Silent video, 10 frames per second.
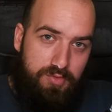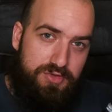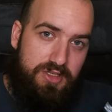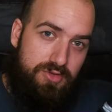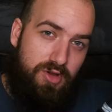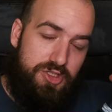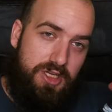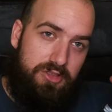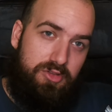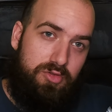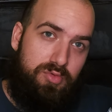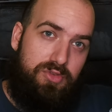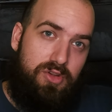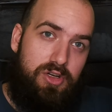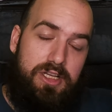quand vous êtes sur un générateur tout
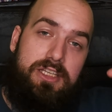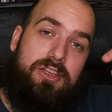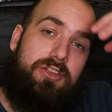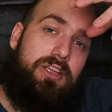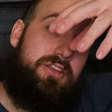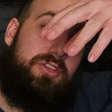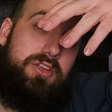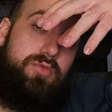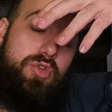seul et qu'il y a quelqu'un qui